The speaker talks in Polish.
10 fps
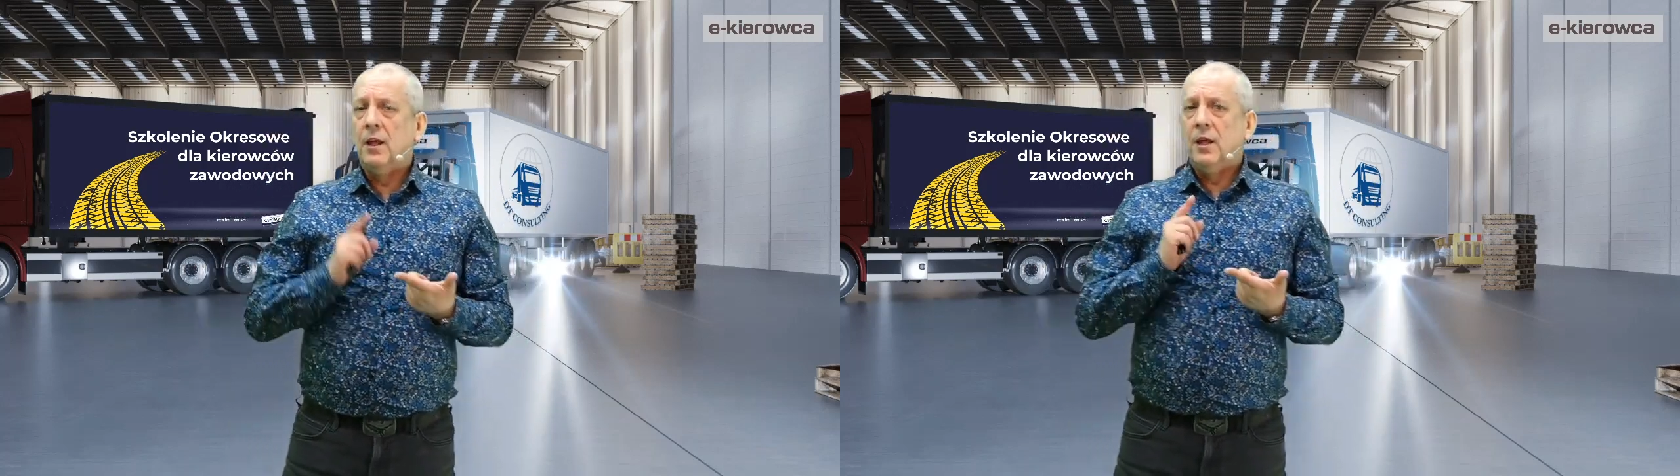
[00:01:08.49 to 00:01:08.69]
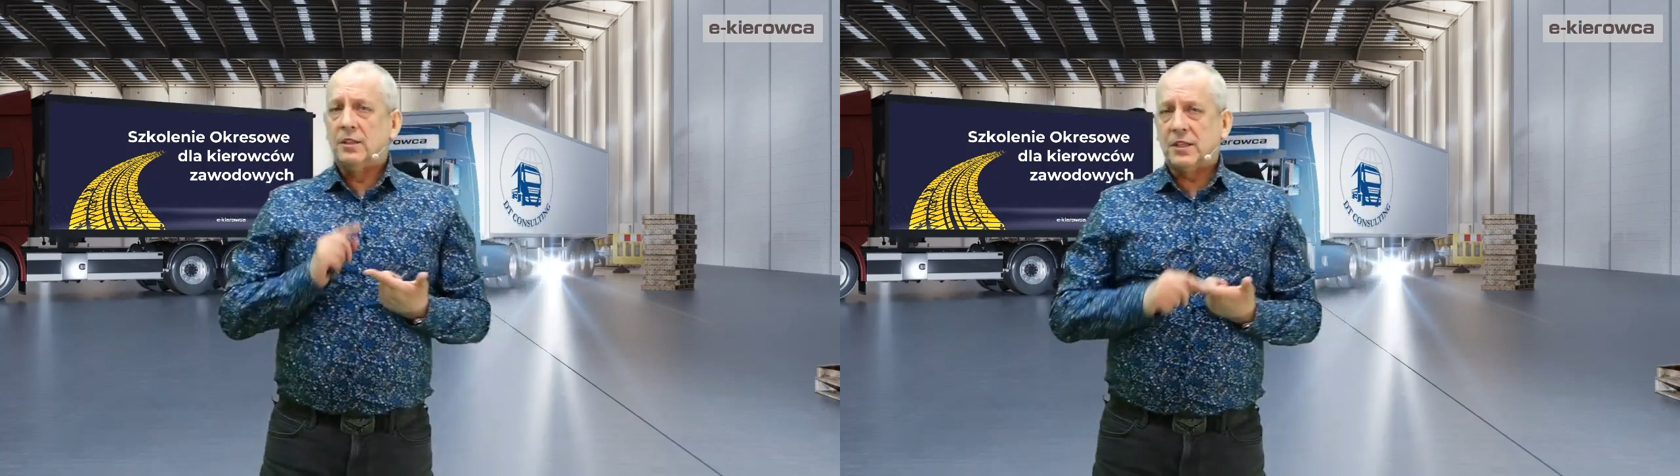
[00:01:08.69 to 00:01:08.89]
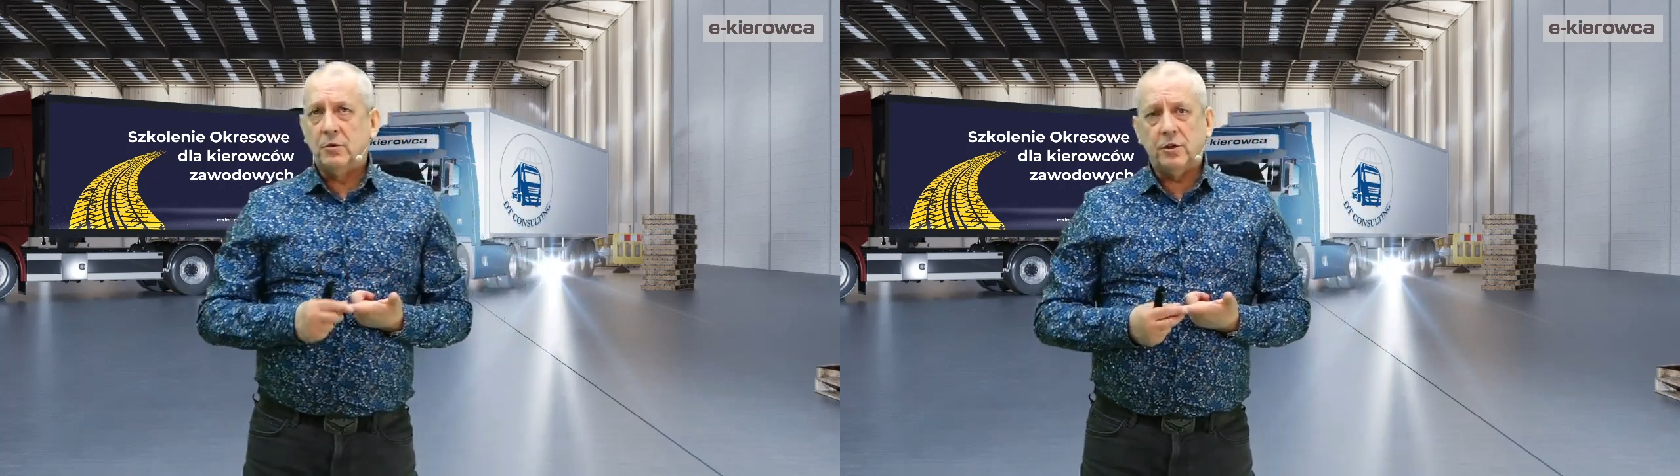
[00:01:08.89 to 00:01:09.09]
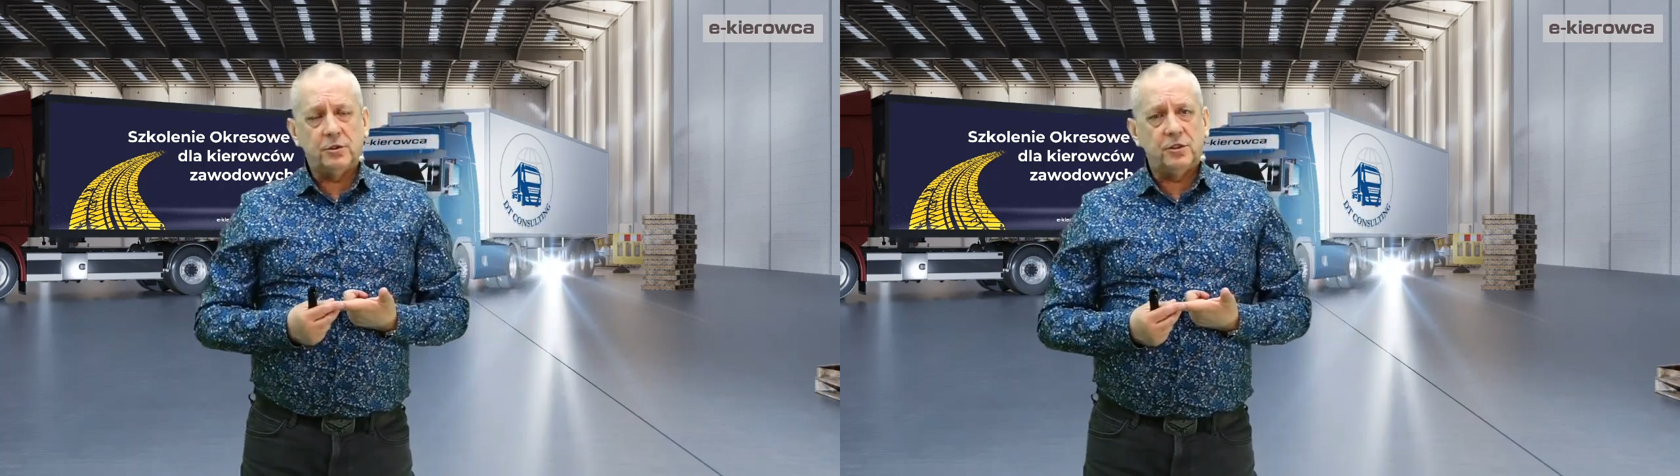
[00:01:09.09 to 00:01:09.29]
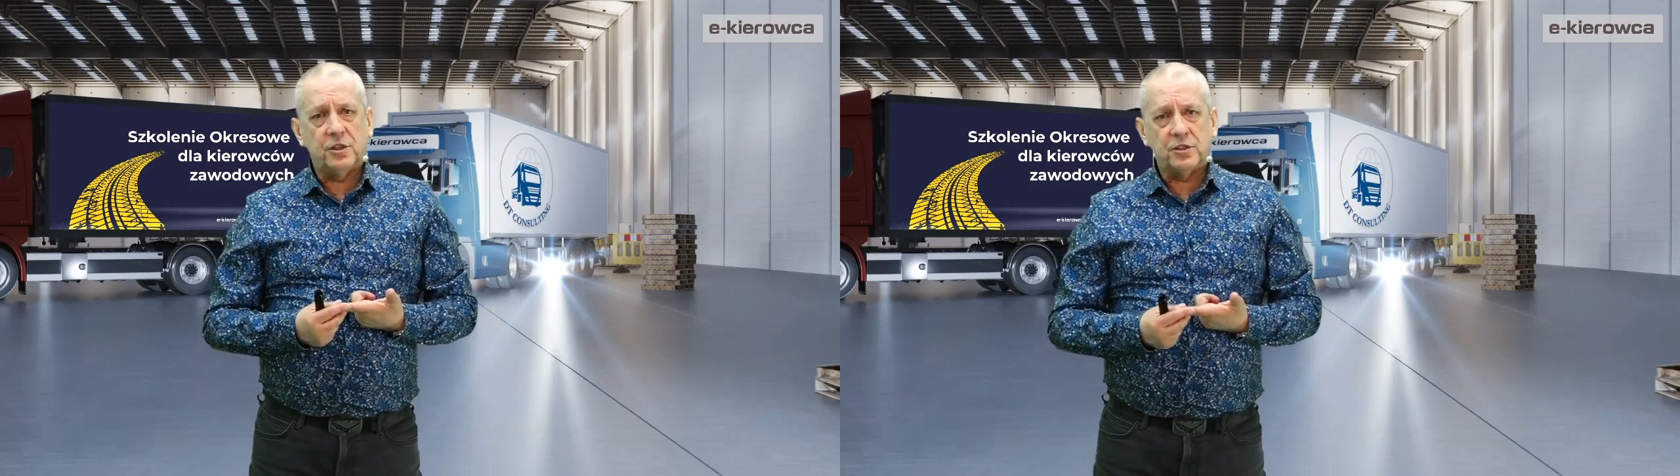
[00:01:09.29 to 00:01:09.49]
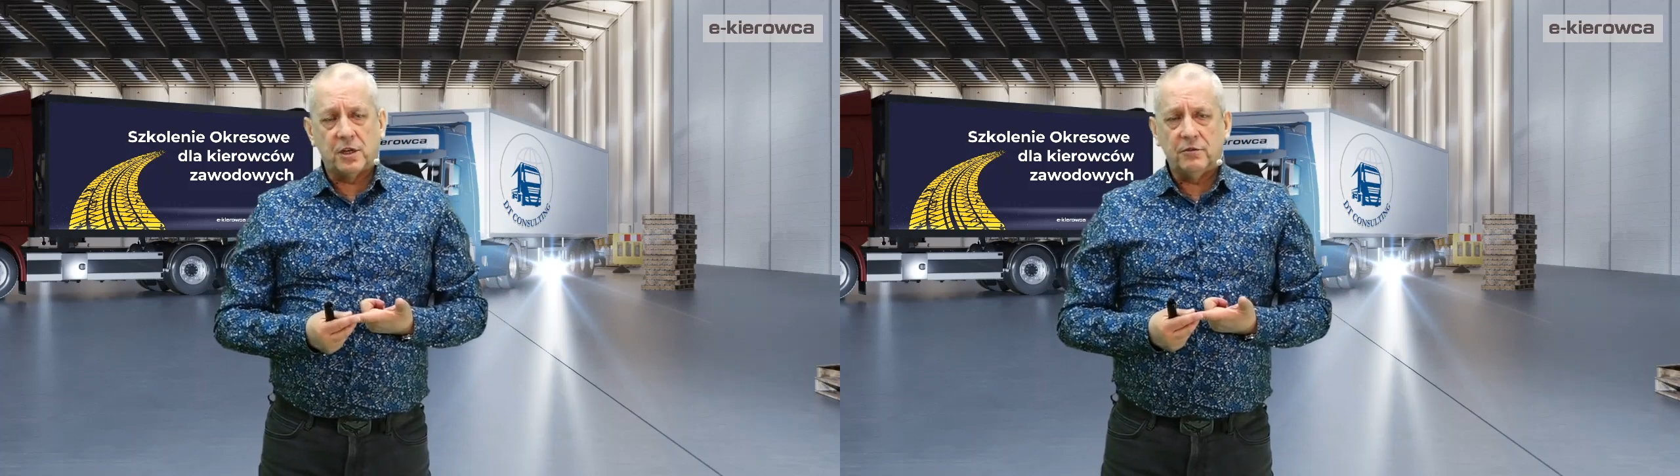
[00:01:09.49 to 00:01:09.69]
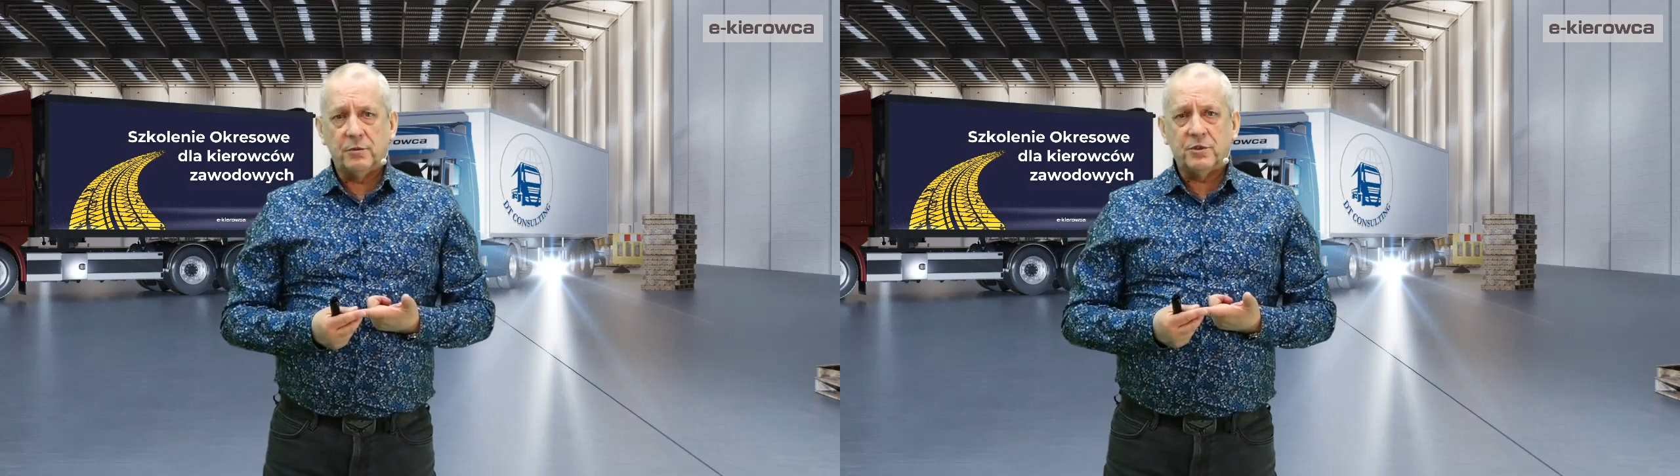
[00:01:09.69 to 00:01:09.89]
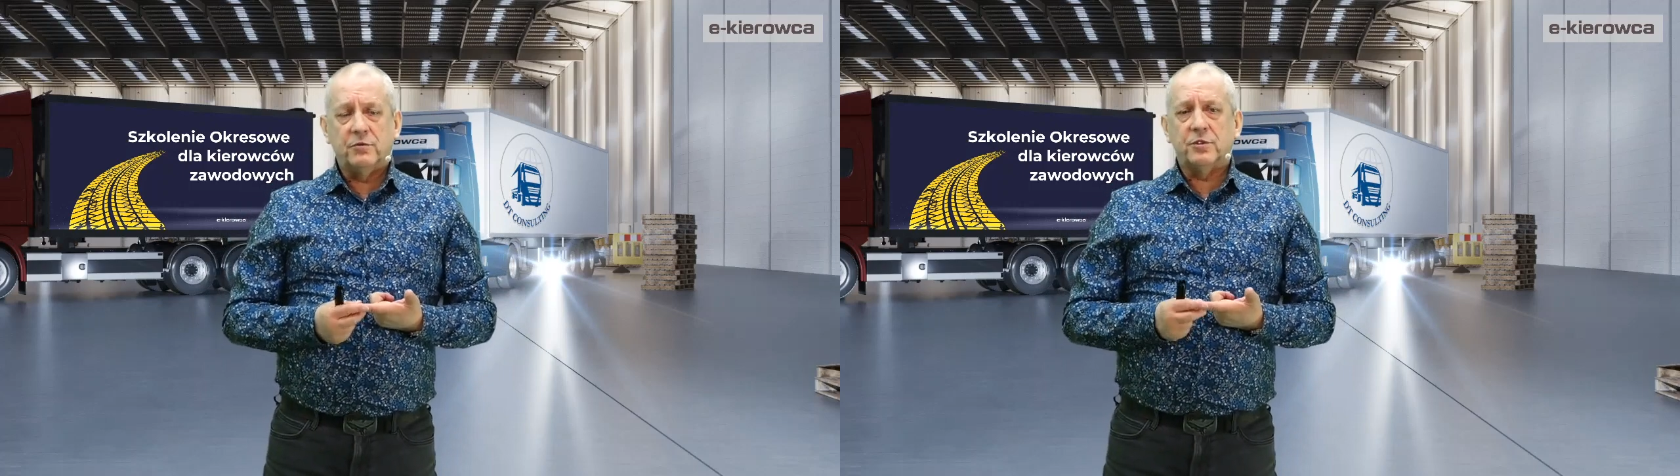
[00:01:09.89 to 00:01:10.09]
Samochody ciężarowe
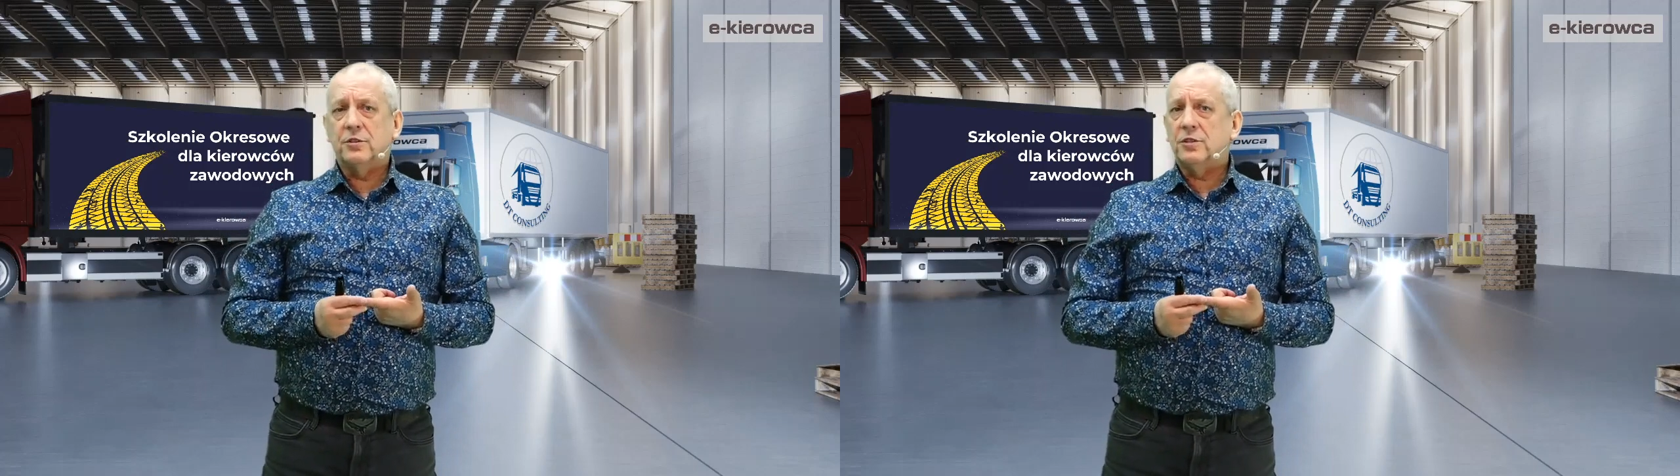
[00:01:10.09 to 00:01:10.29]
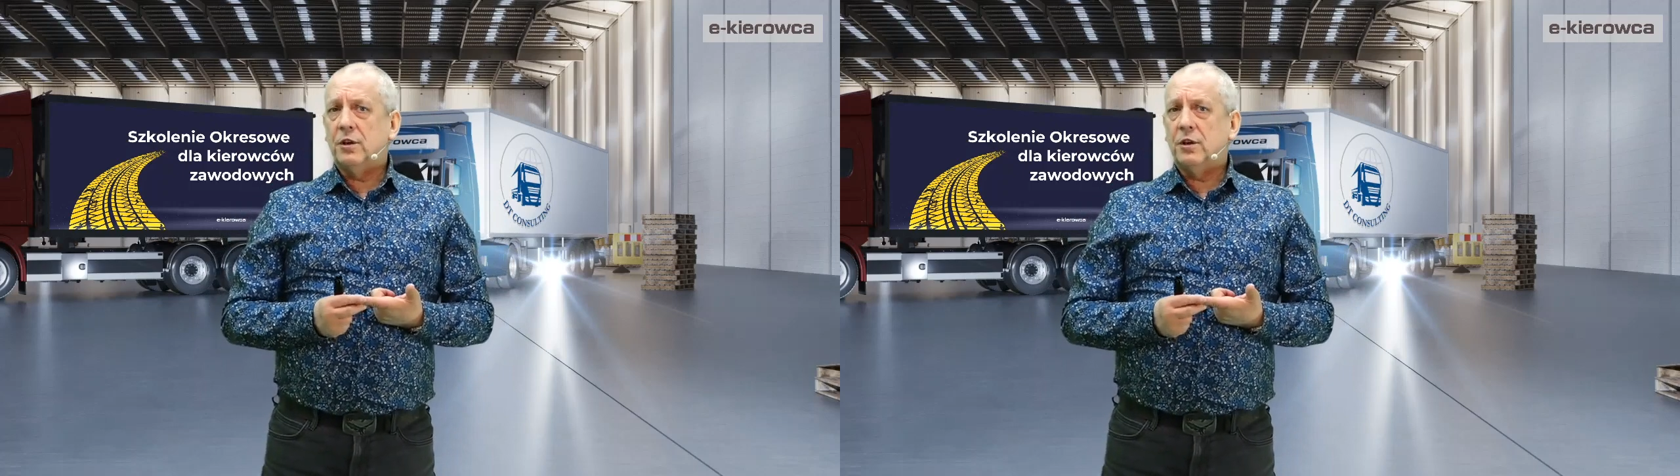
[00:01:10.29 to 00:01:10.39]
przewożące